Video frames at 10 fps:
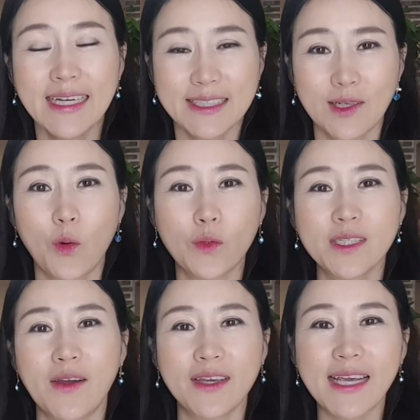그럼
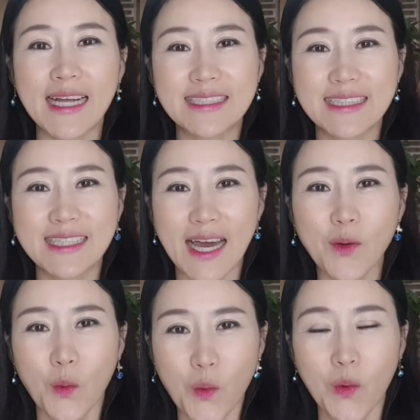오늘 여기까지
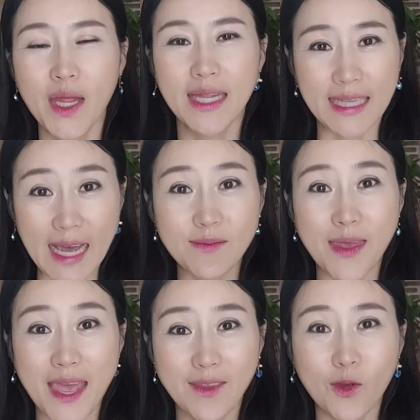하고
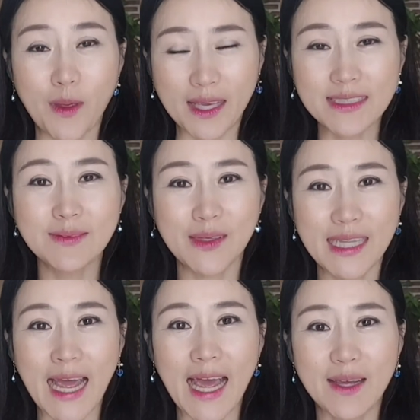다음에 또
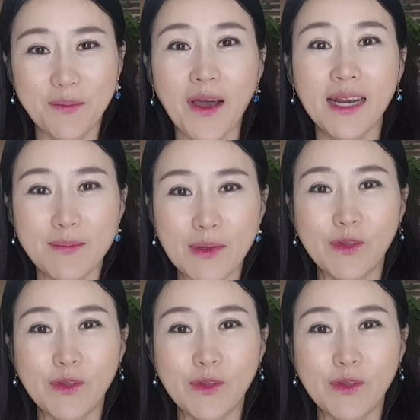뵙겠습니다. 평안한 밤